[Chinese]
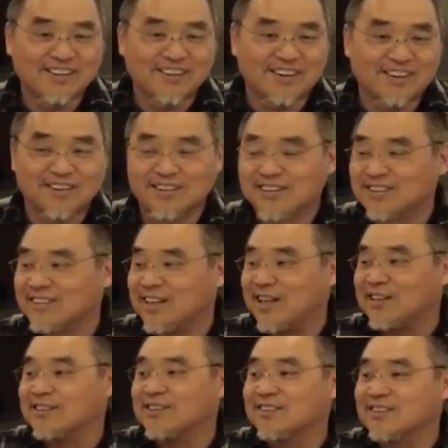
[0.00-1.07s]
啊，
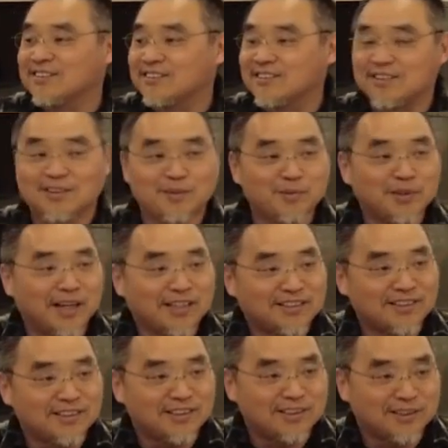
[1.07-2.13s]
那你们来
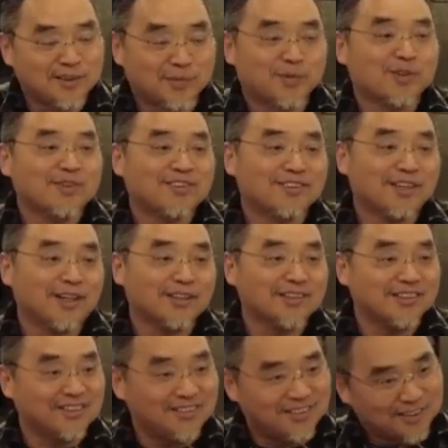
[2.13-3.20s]
这里，你们都知道
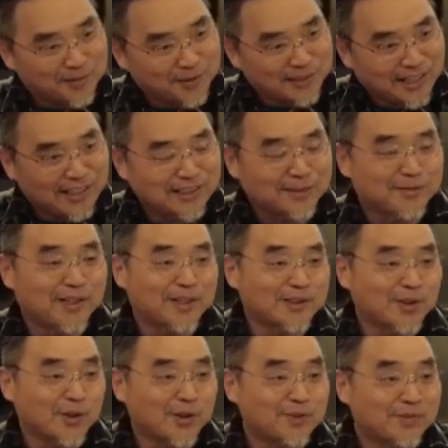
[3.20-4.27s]
是你们来什么样的
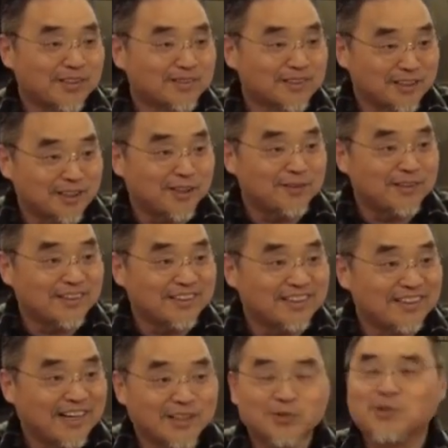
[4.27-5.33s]
教会吗？知道吗？
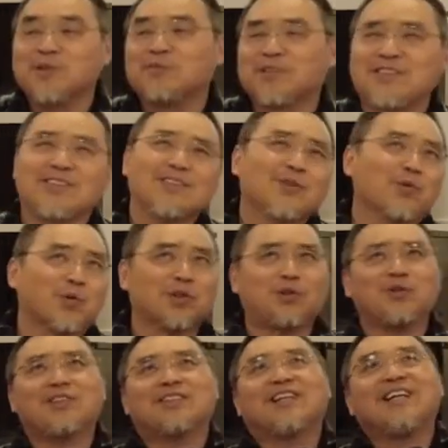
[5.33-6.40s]
还是说你们其实我
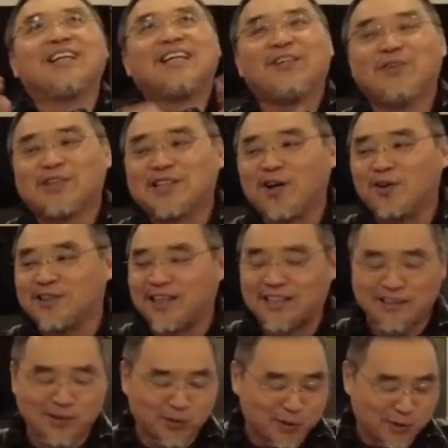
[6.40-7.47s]
就是因为靠家
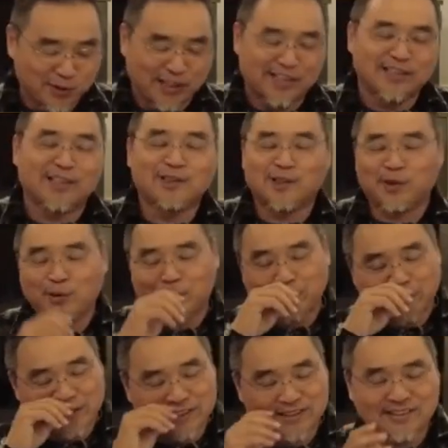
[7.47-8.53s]
近，我就来这个教会，
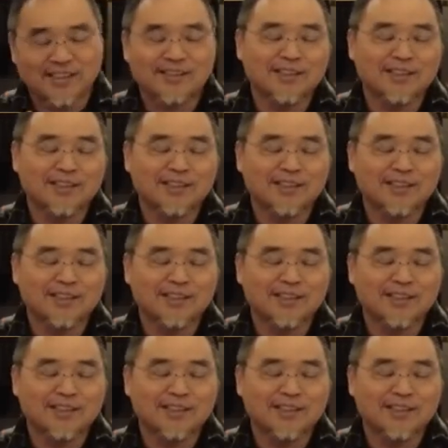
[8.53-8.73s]
我一直在